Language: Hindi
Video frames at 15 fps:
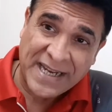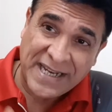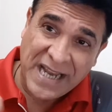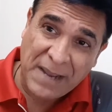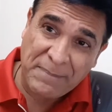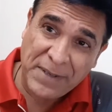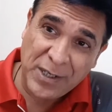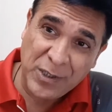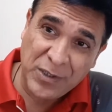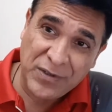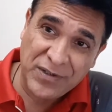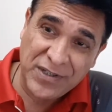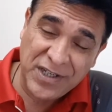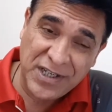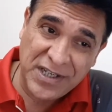यहाँ पे
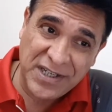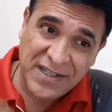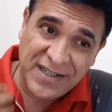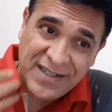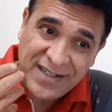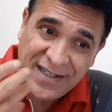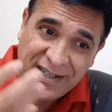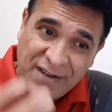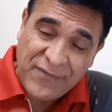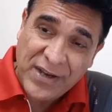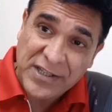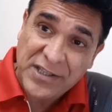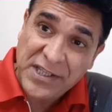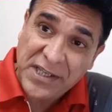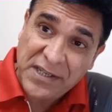ये
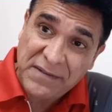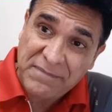व्यक्ति